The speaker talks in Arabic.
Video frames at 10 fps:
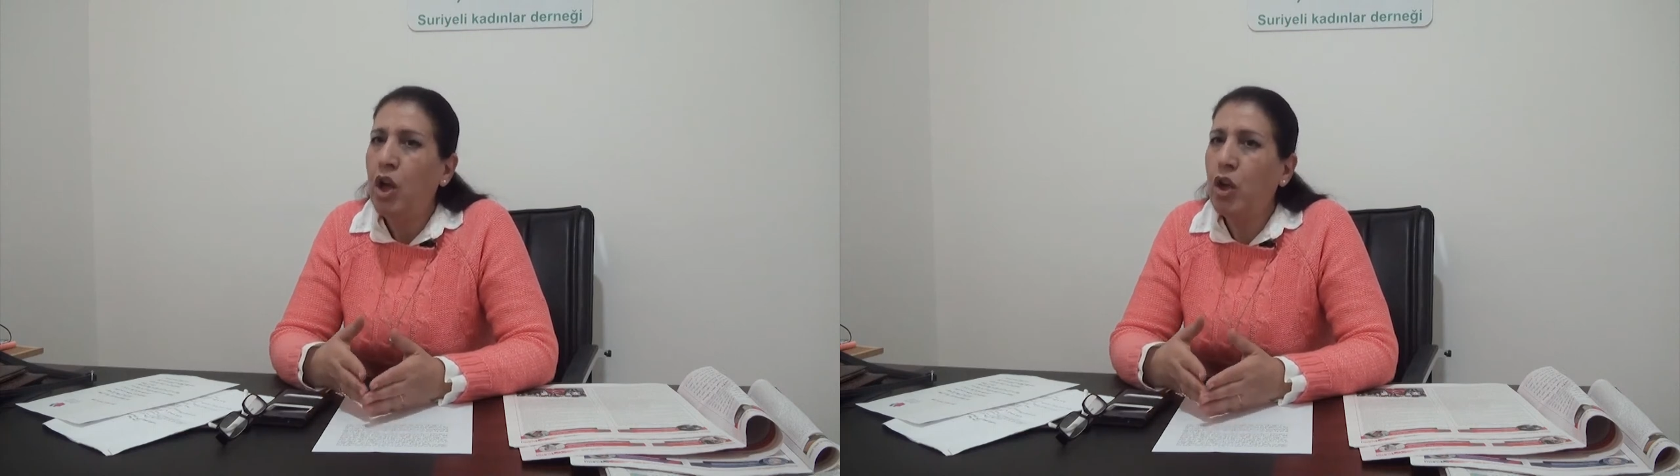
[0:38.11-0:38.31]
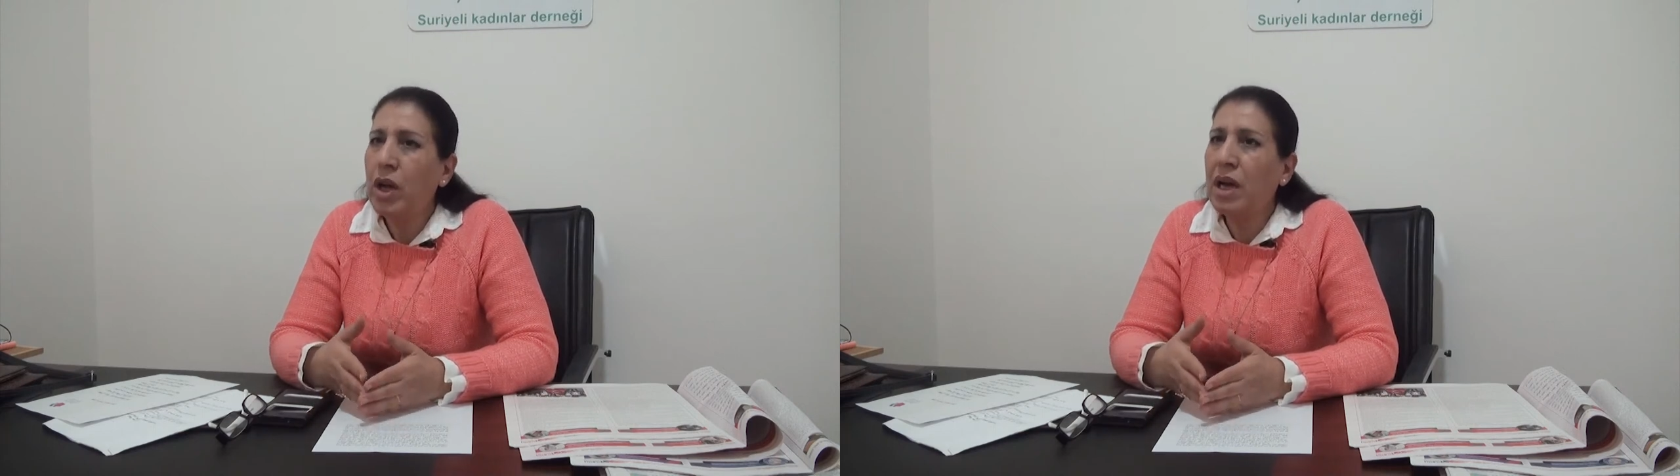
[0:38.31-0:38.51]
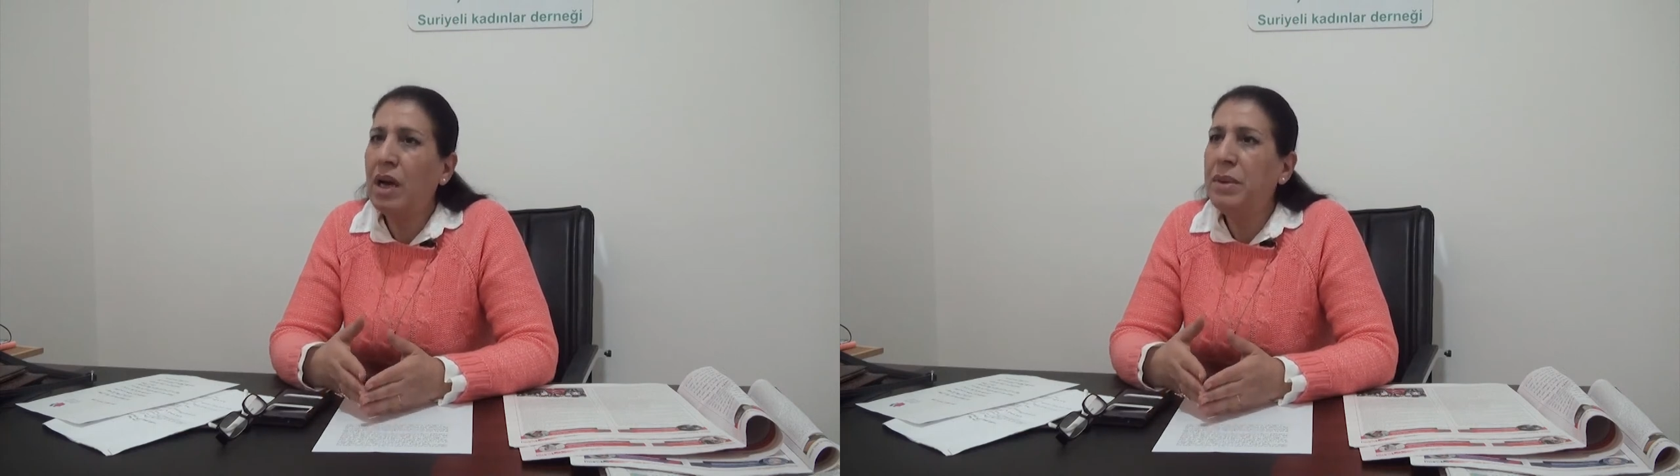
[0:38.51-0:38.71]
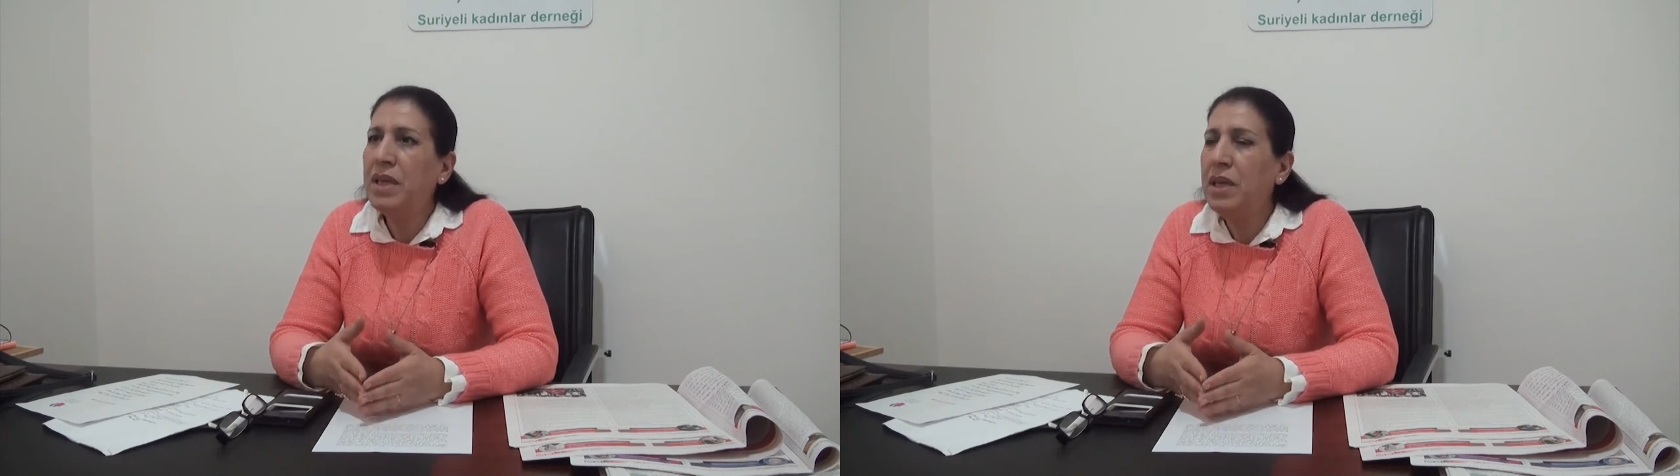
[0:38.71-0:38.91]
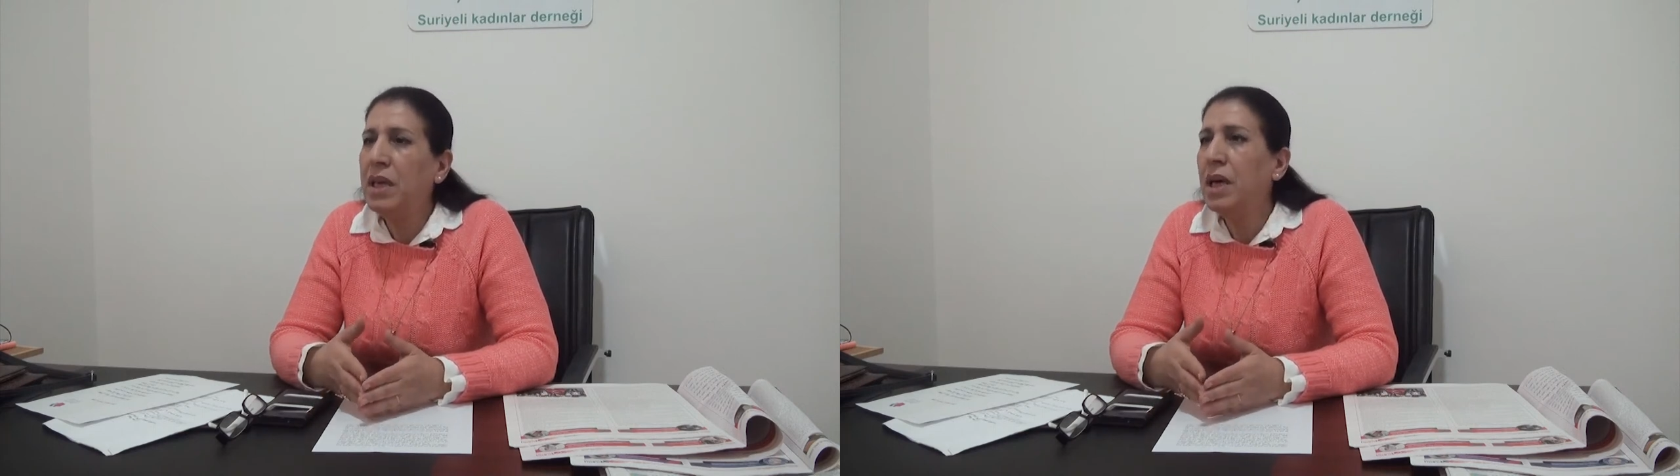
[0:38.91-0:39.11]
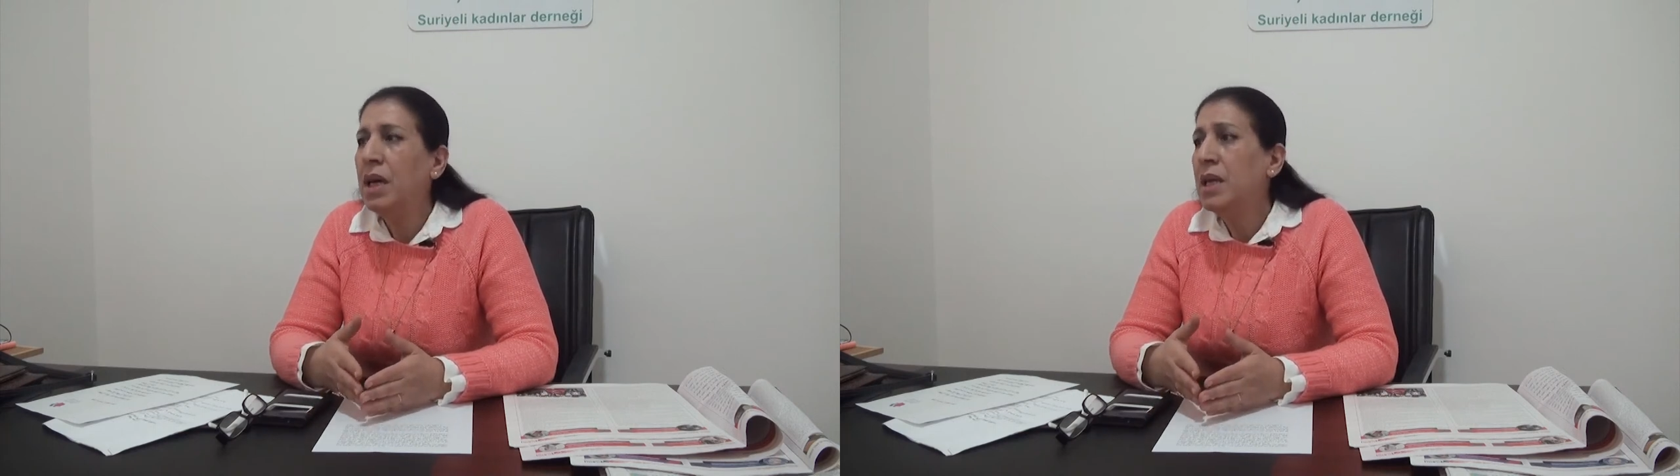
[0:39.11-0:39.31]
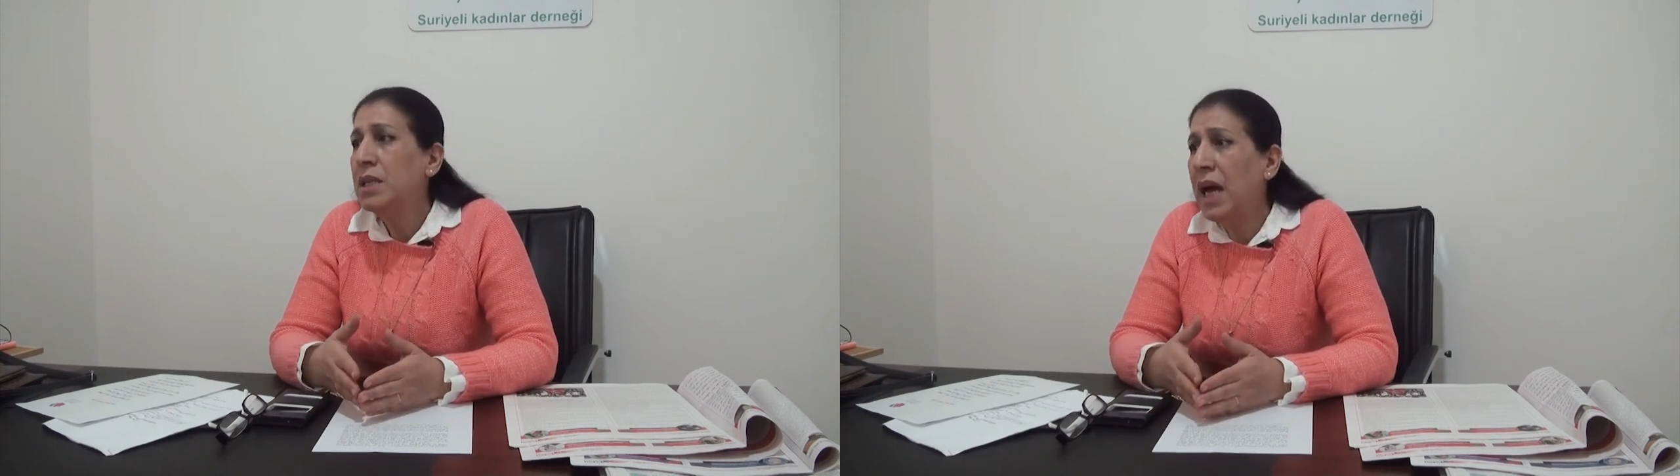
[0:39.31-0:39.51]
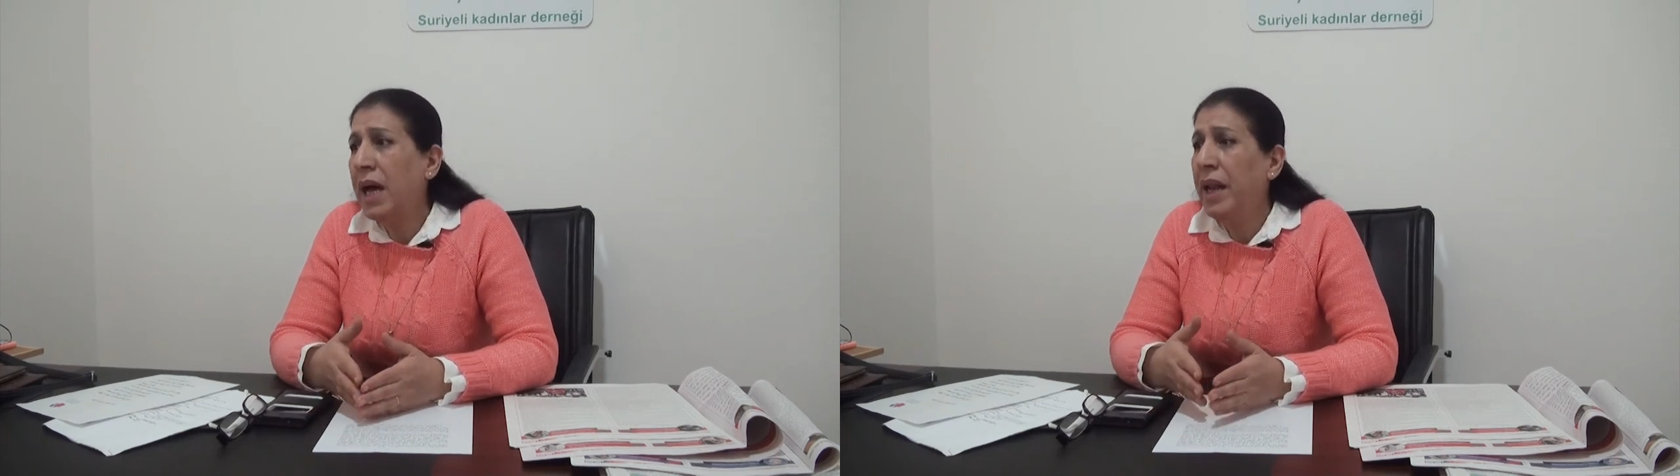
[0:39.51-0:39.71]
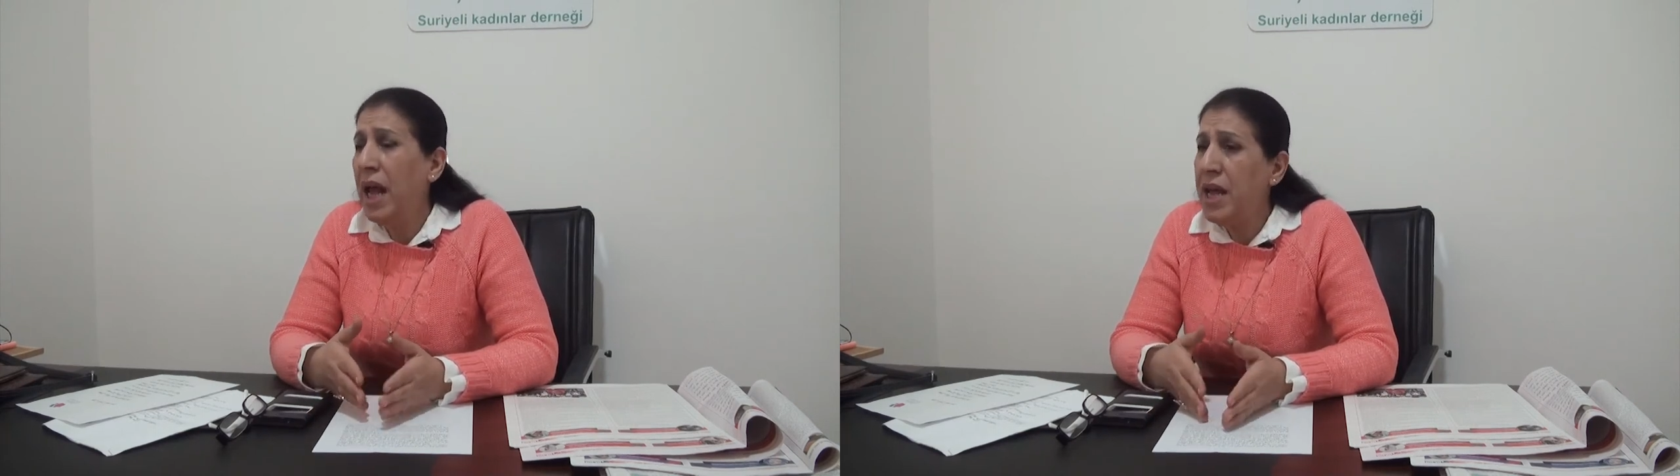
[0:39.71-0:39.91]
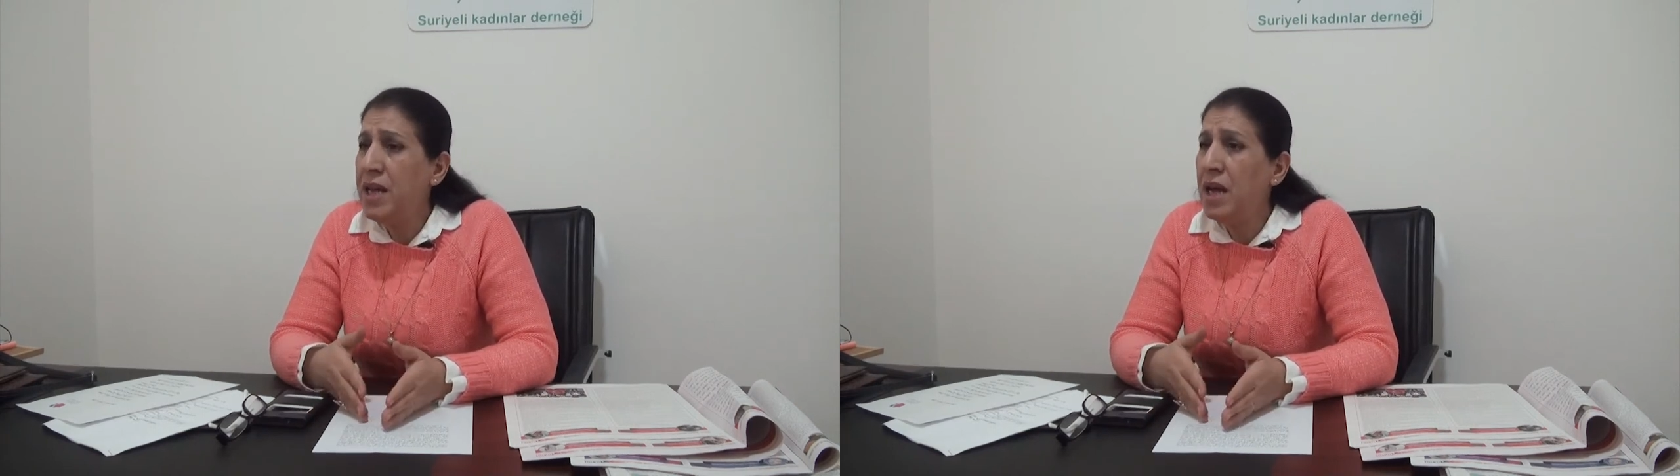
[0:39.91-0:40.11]
ان الرقه مدينه صح
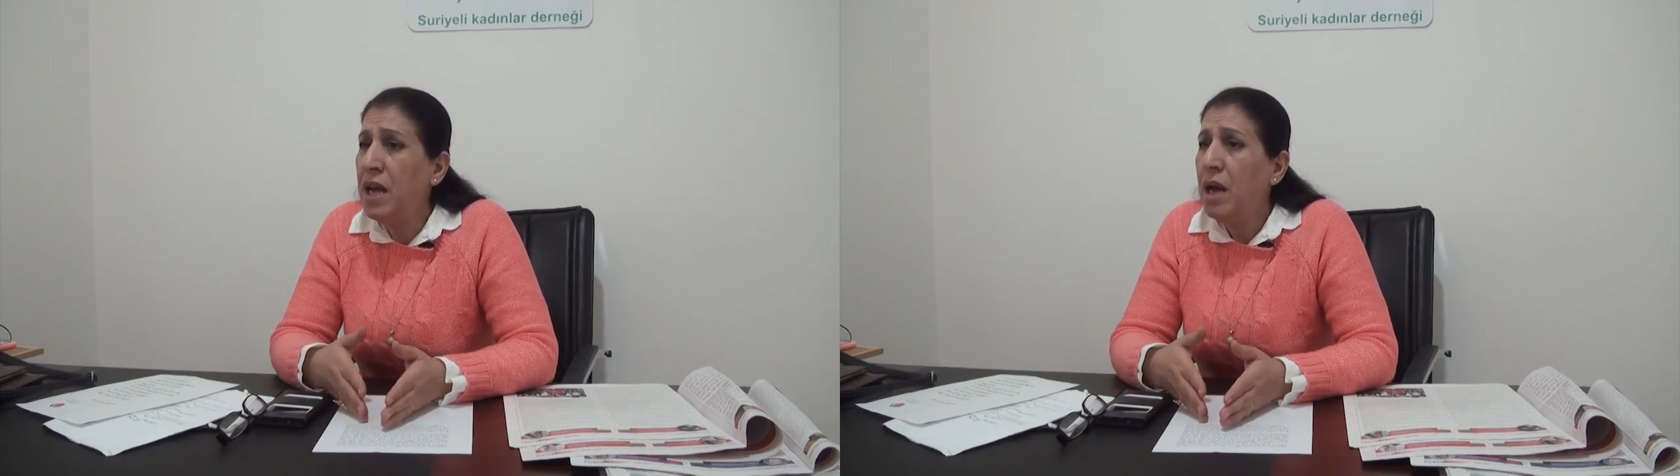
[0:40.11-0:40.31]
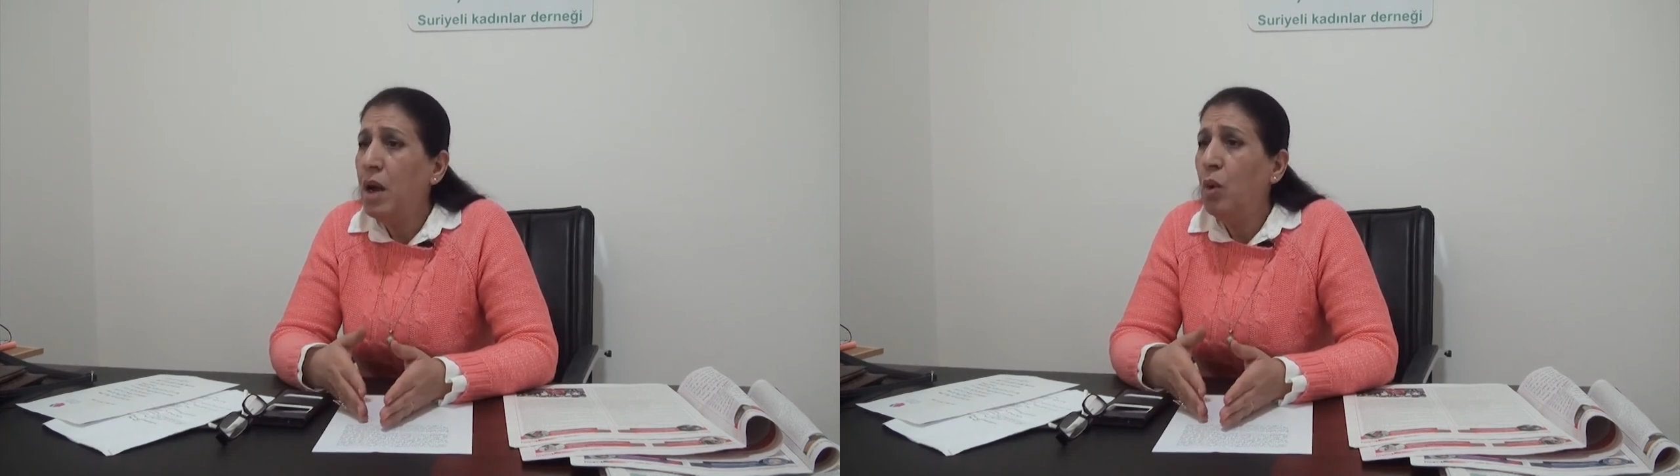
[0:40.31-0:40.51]
نائيه